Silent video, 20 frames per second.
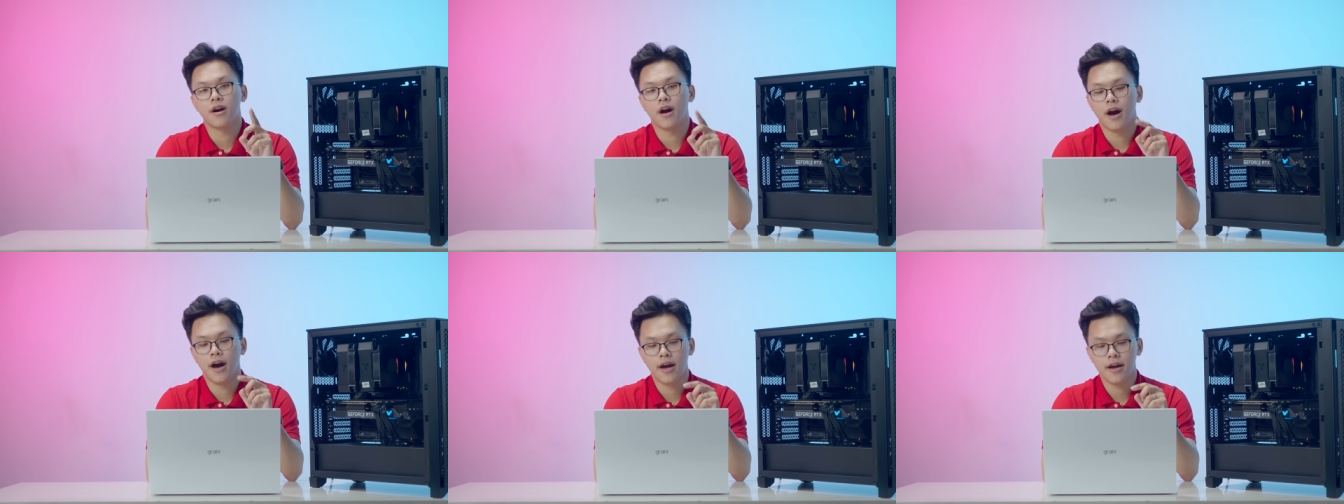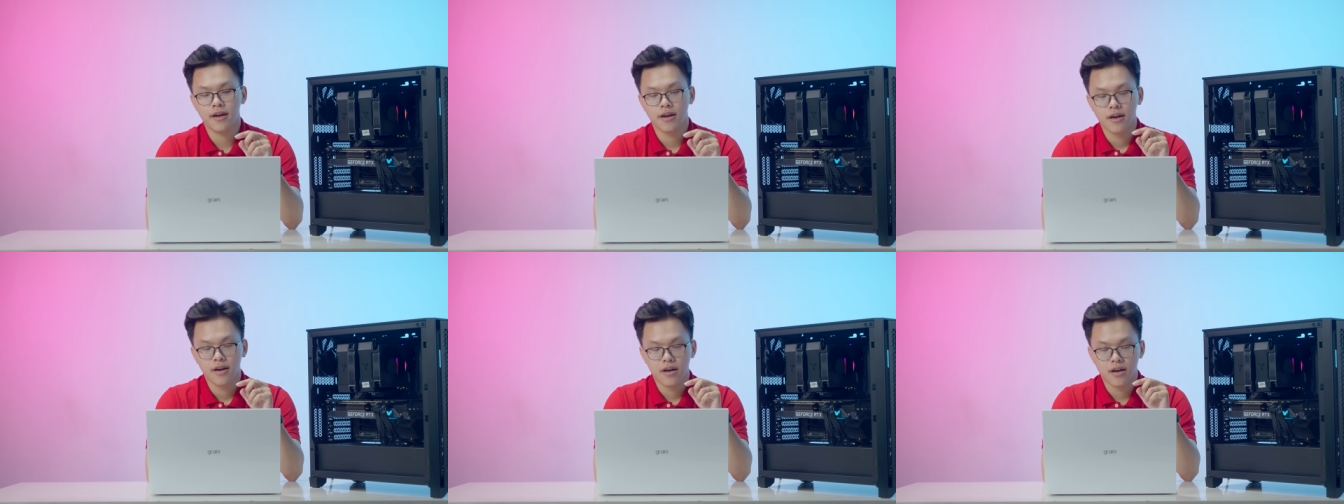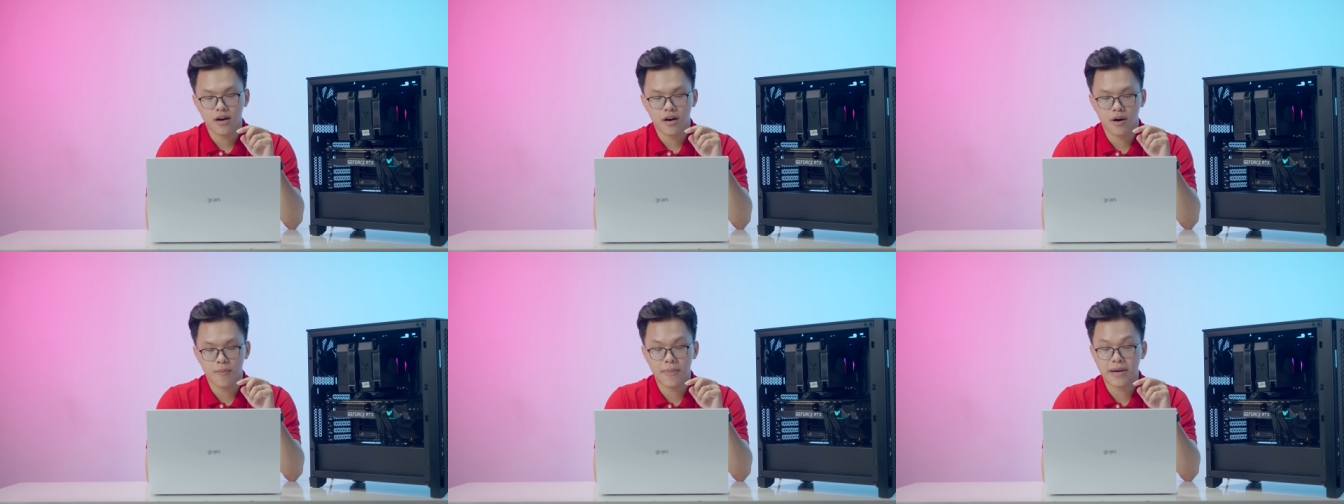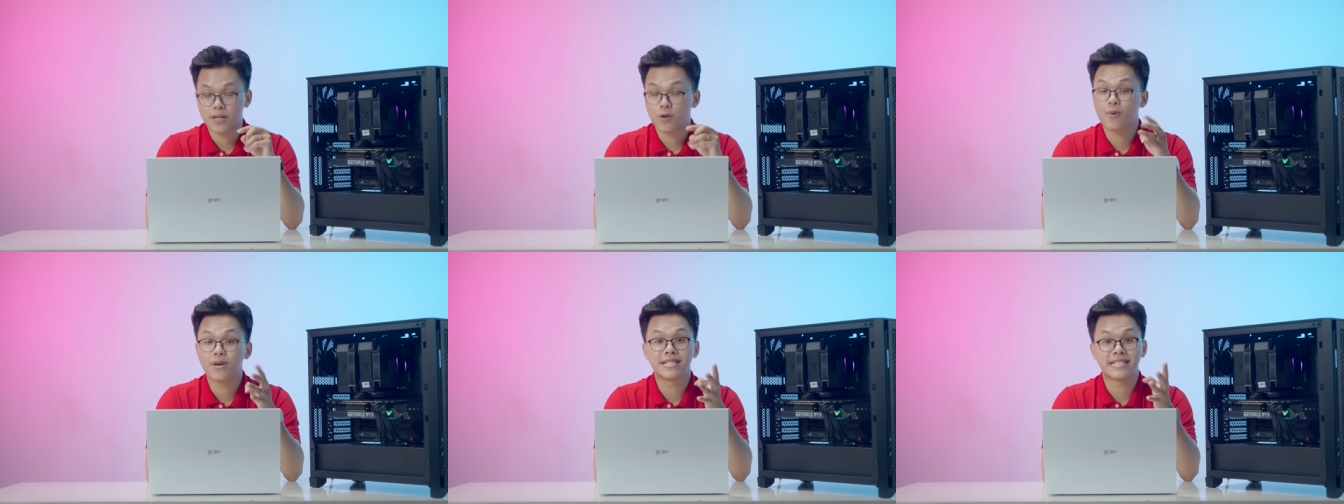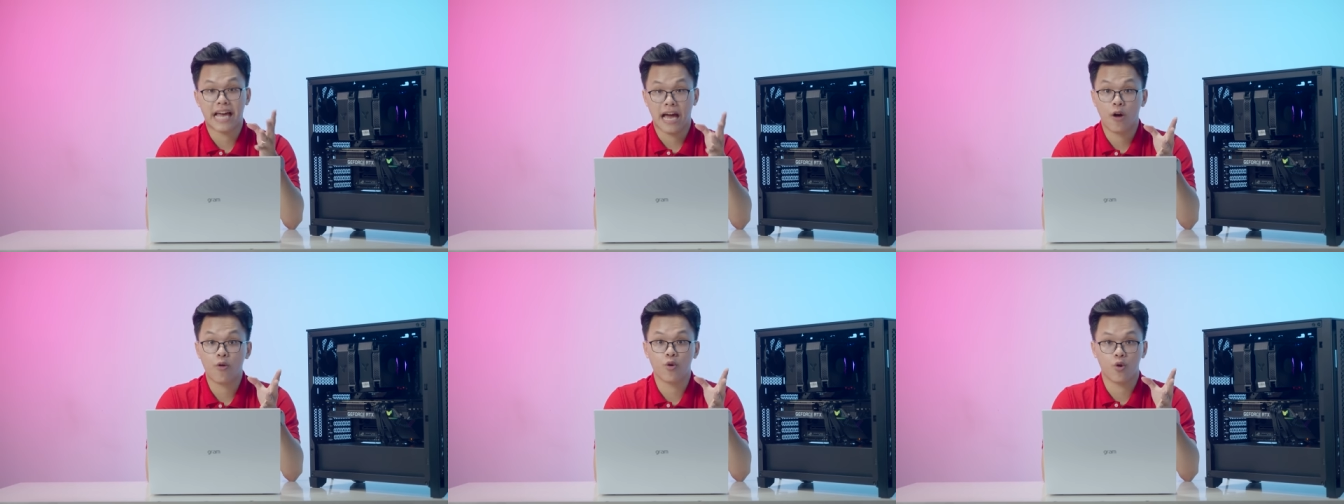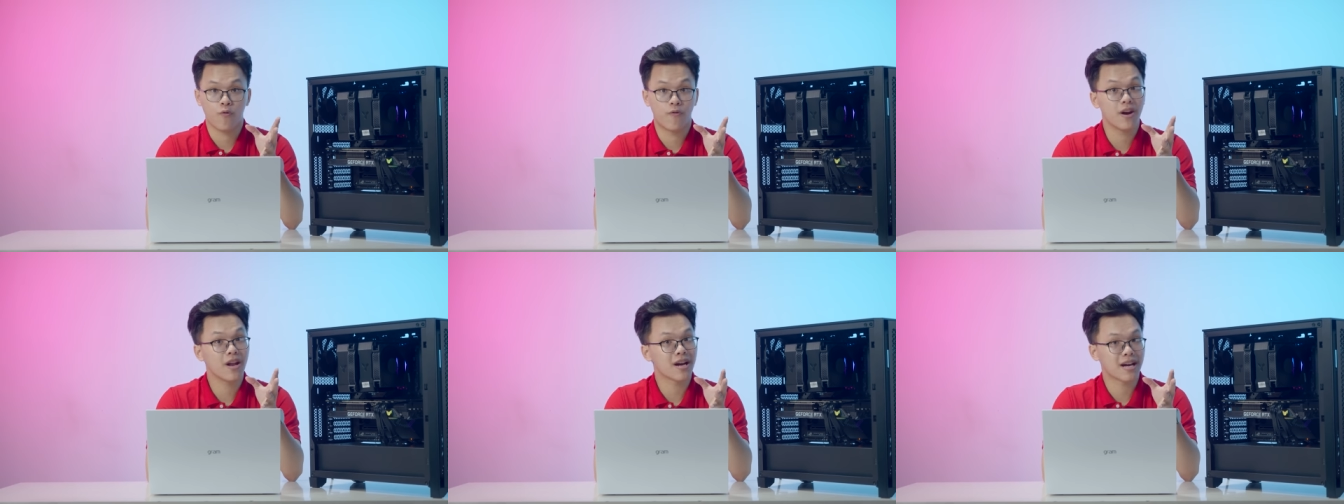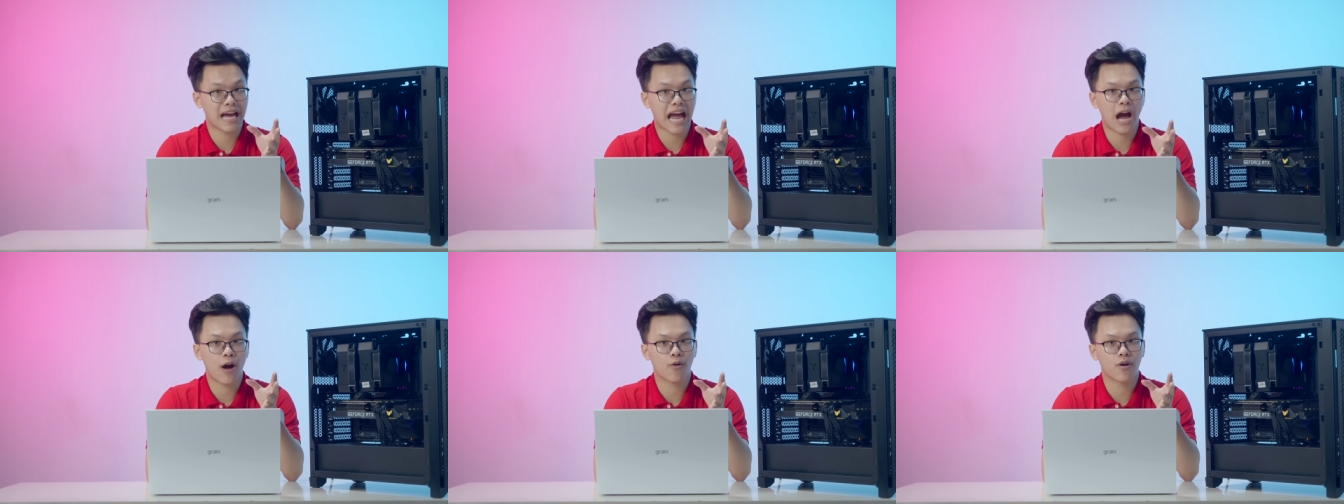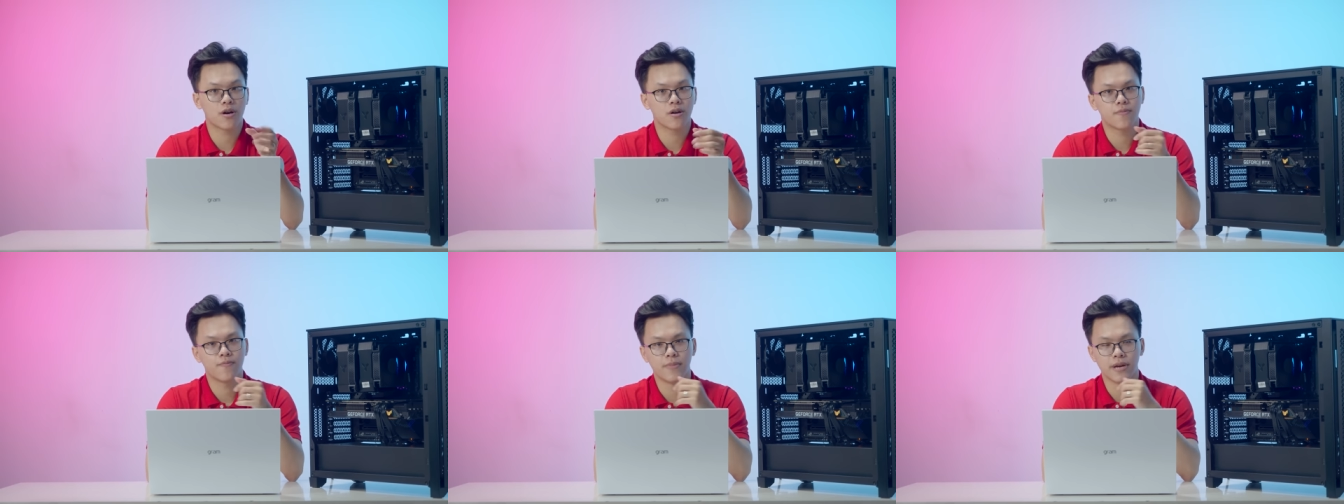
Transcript: Đấy, ờ, mà trong khi giá của nó vẫn là cao cơ.